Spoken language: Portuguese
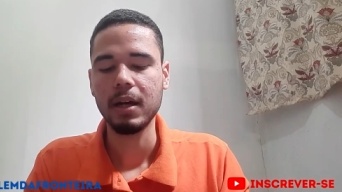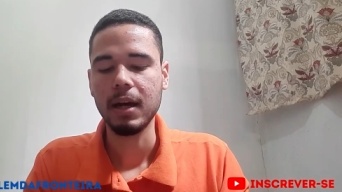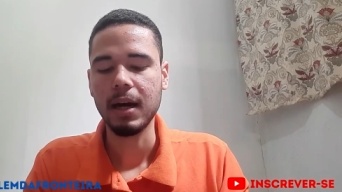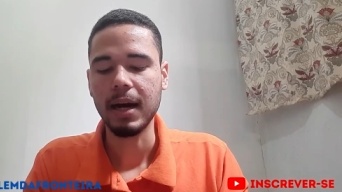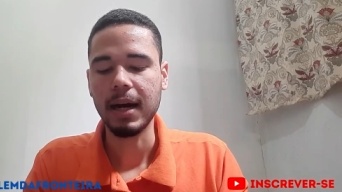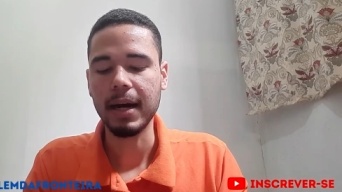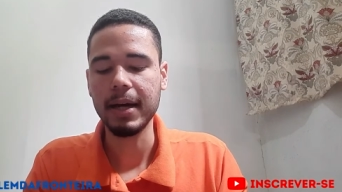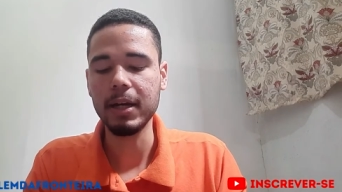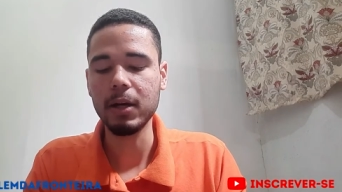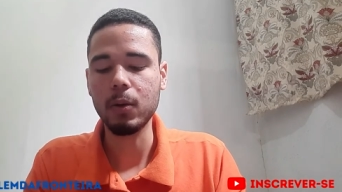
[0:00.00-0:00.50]

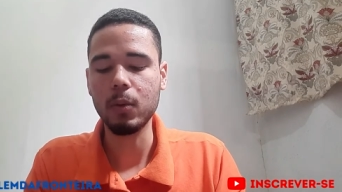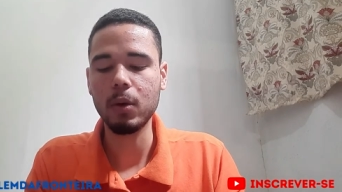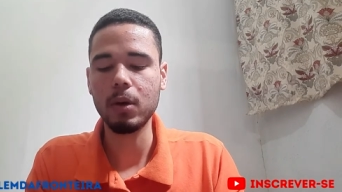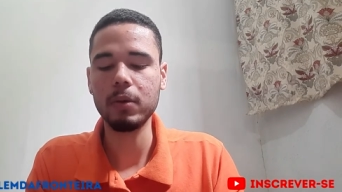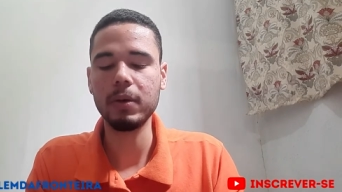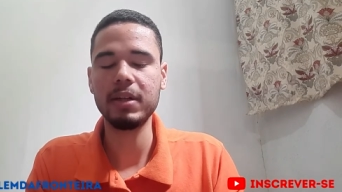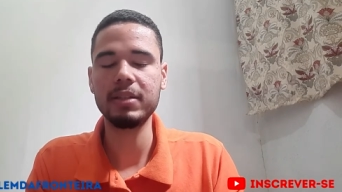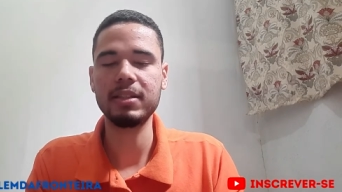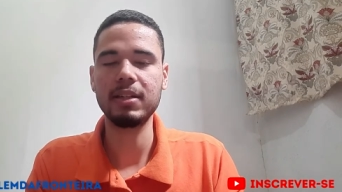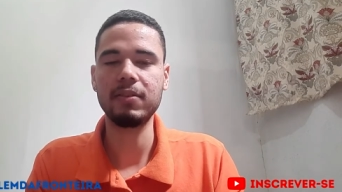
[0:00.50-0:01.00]
Aí
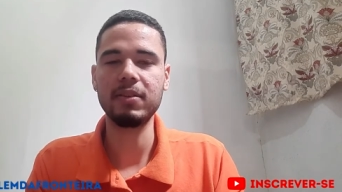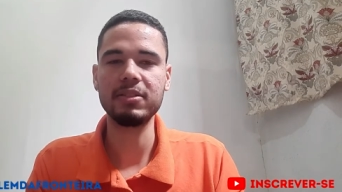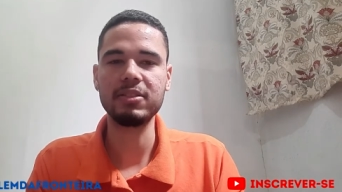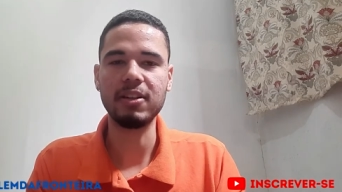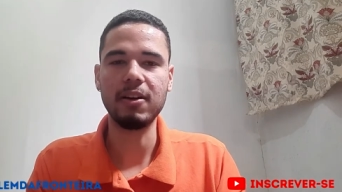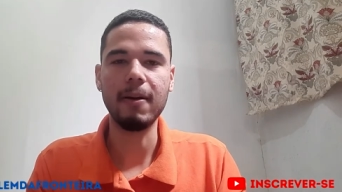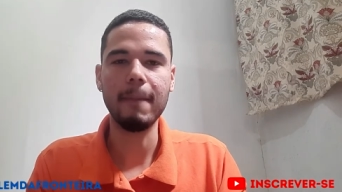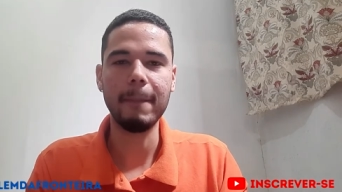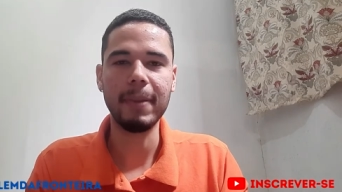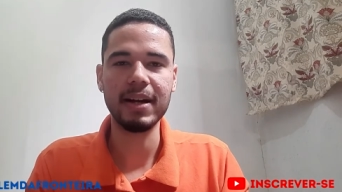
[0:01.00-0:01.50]
quando eles
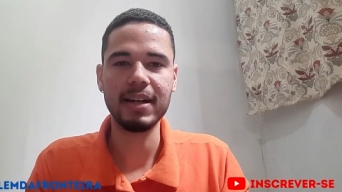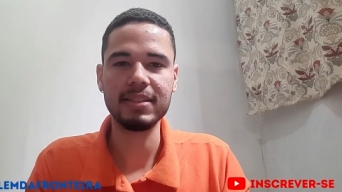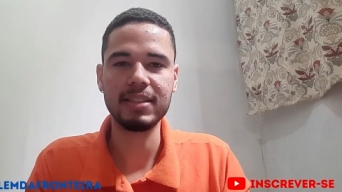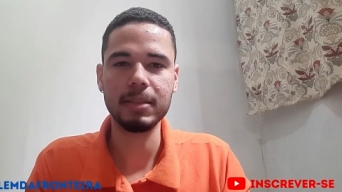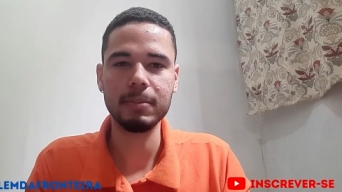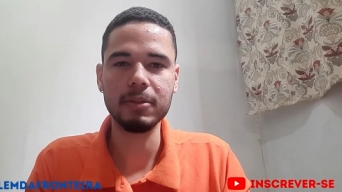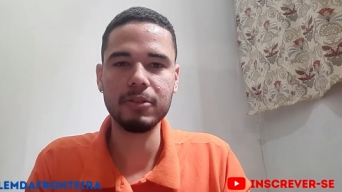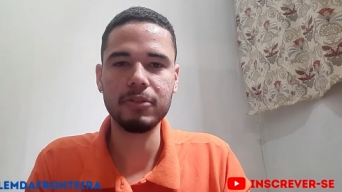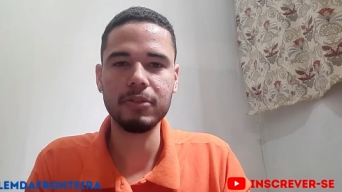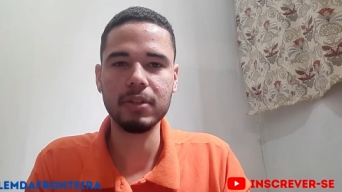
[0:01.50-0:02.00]
avançavam para a
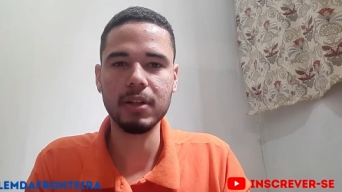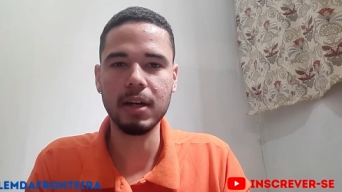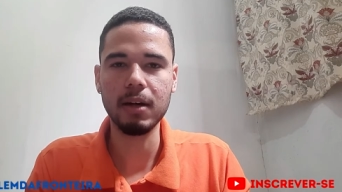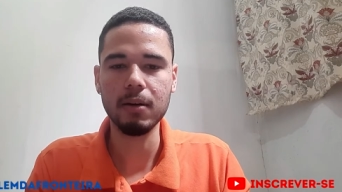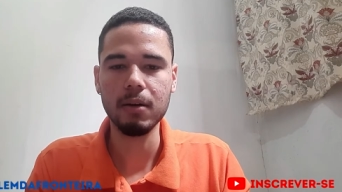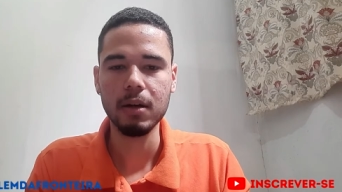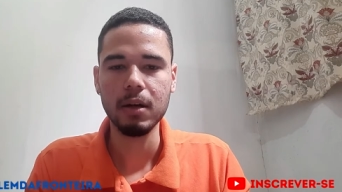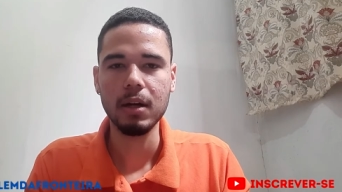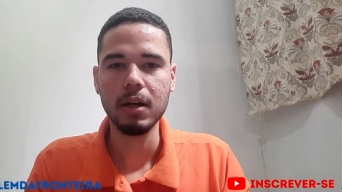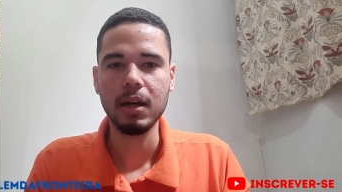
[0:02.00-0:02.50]

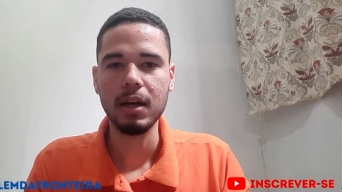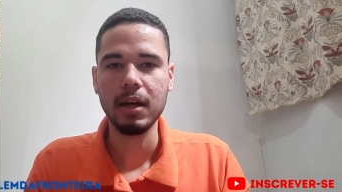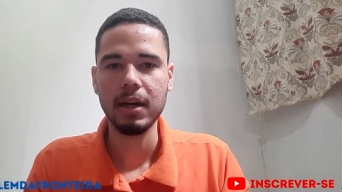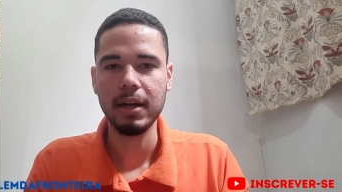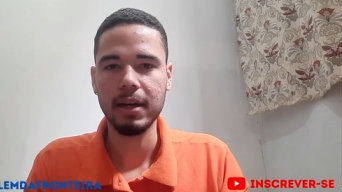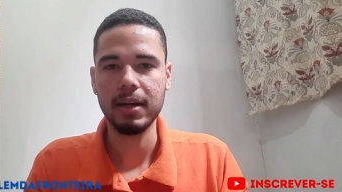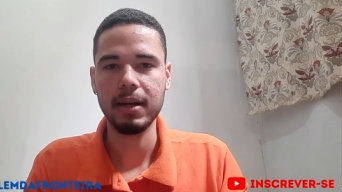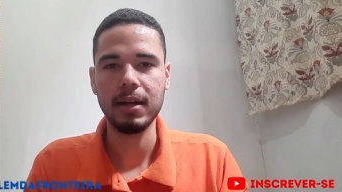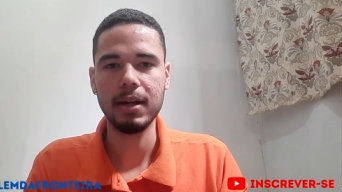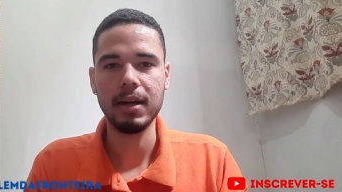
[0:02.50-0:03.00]
semifinal,
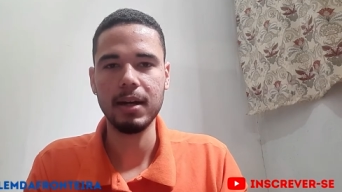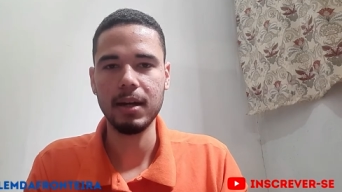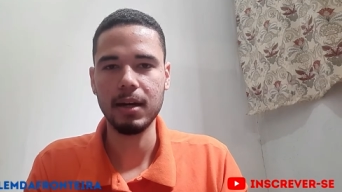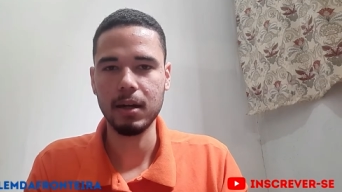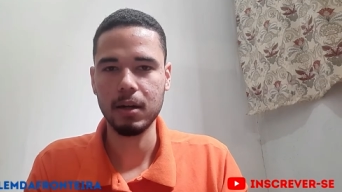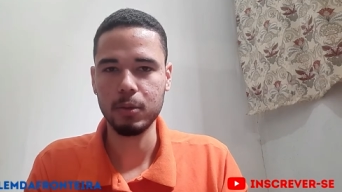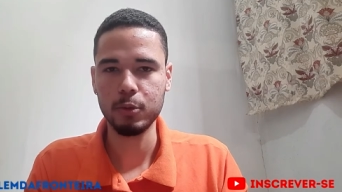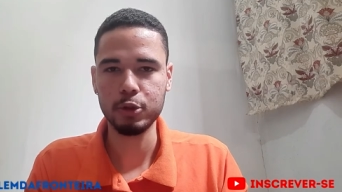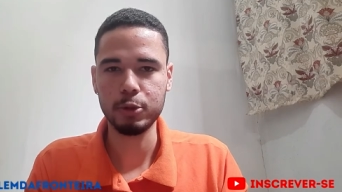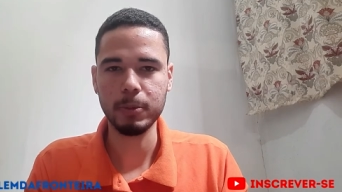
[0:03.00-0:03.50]

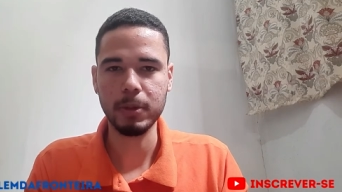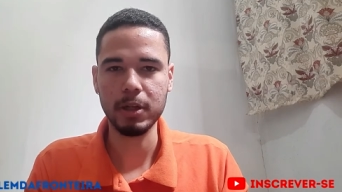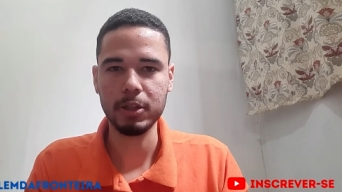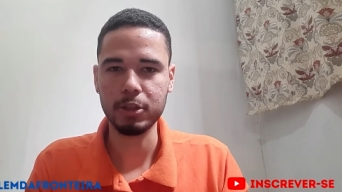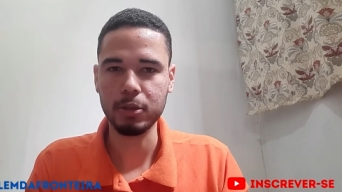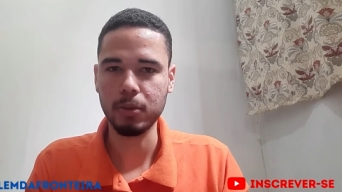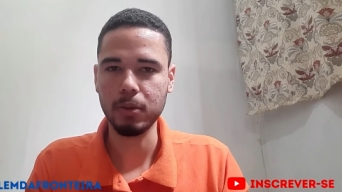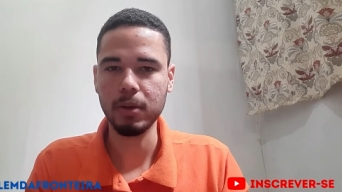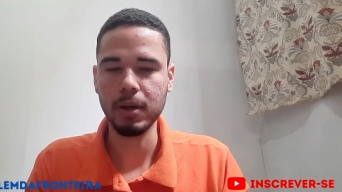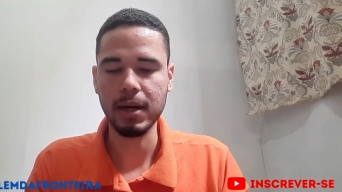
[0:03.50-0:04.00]
era os melhores
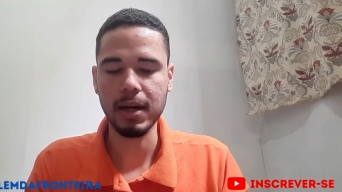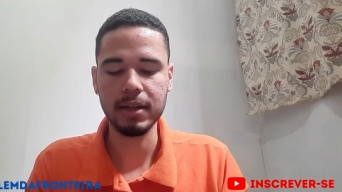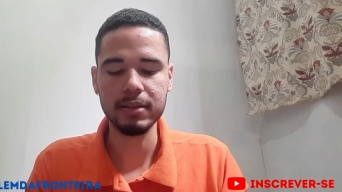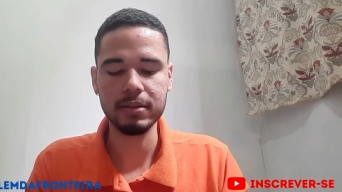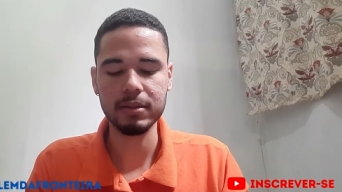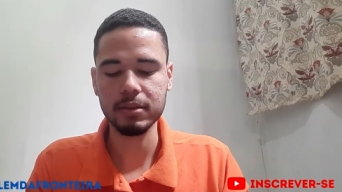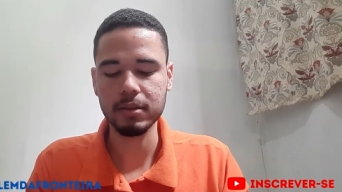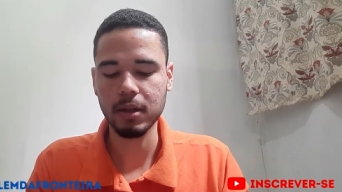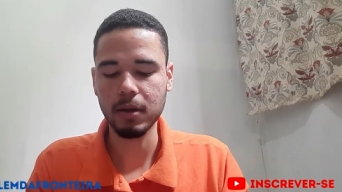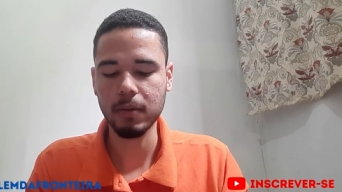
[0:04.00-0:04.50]
colocados,
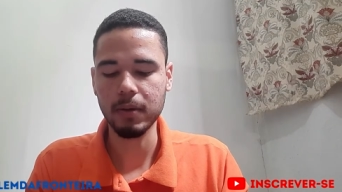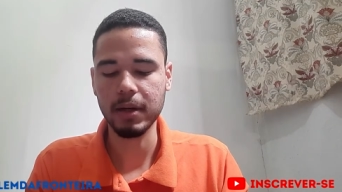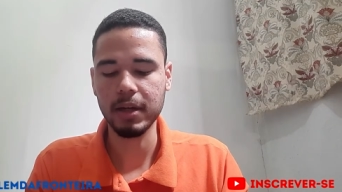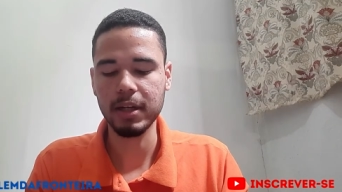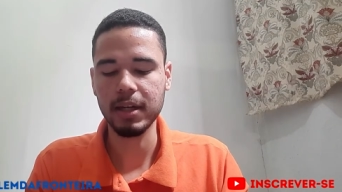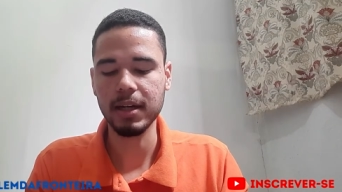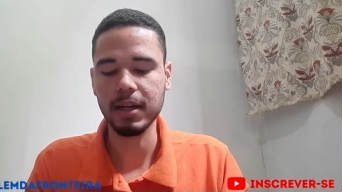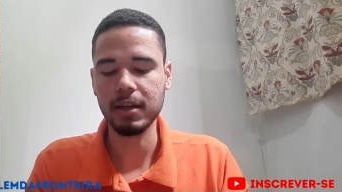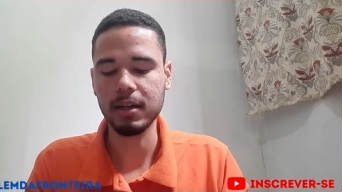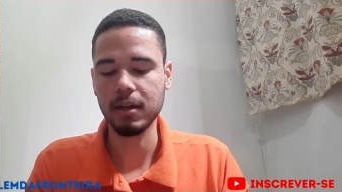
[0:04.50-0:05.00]
então
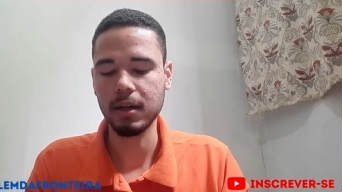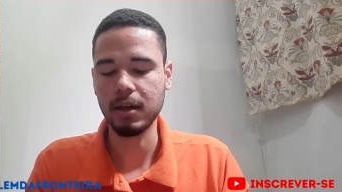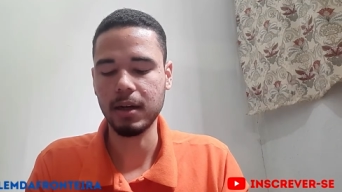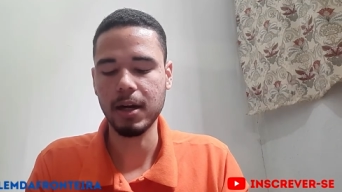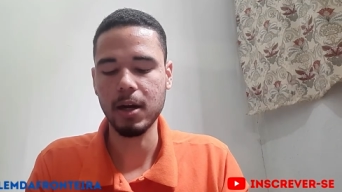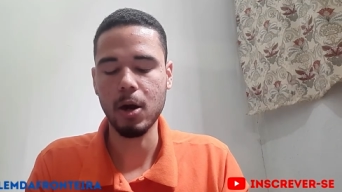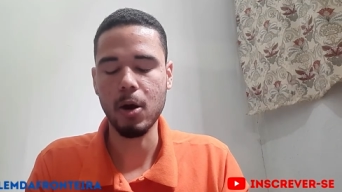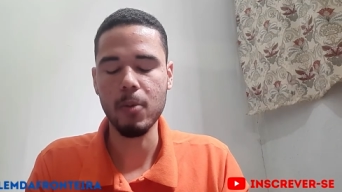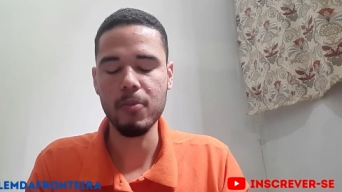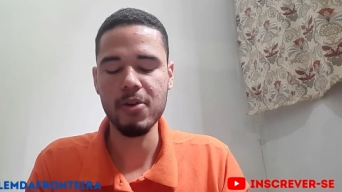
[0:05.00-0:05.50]
aí,
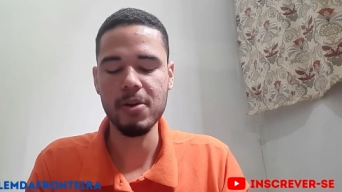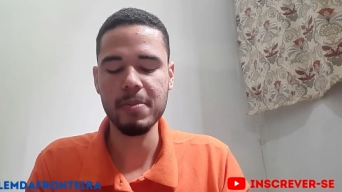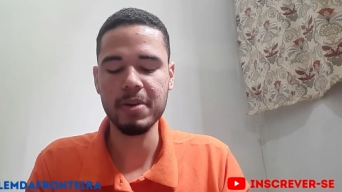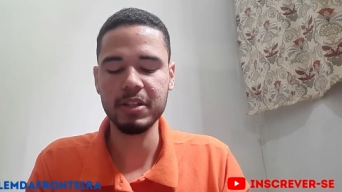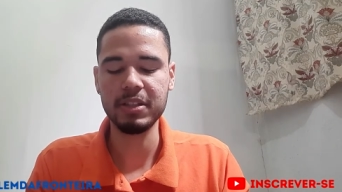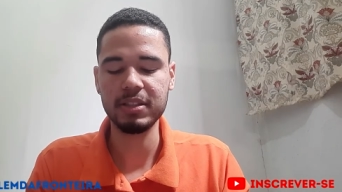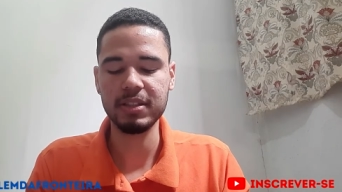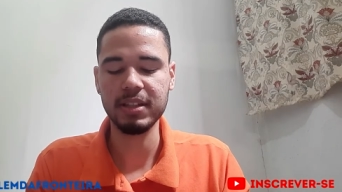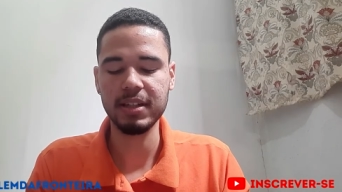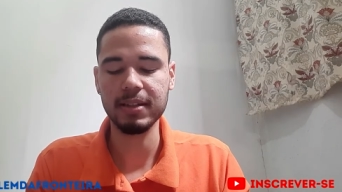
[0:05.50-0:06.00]
aí
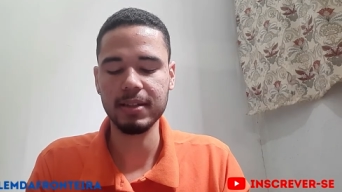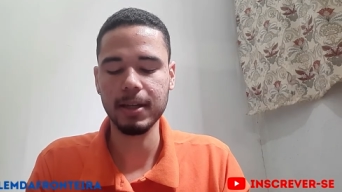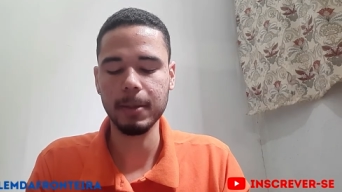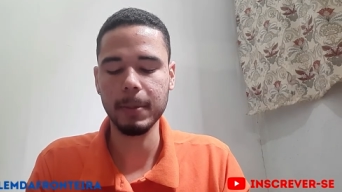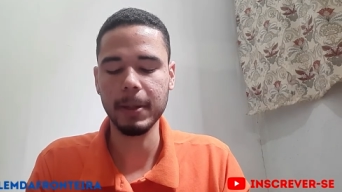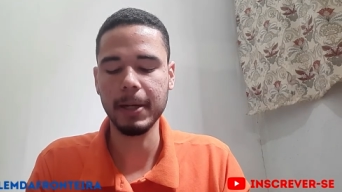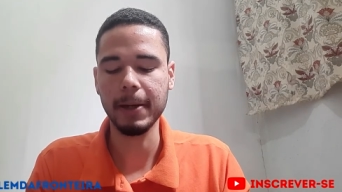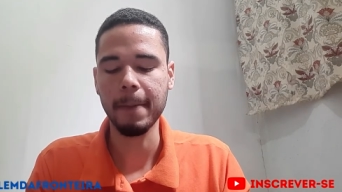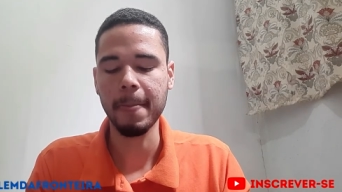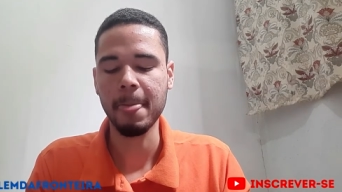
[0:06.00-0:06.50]
obviamente seria
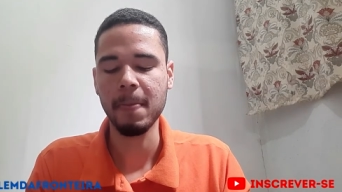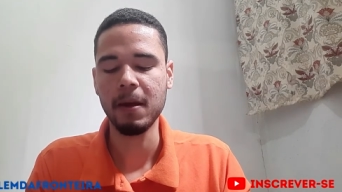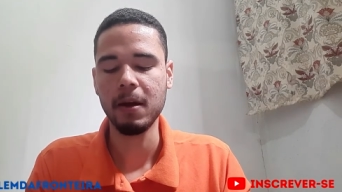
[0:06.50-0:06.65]
também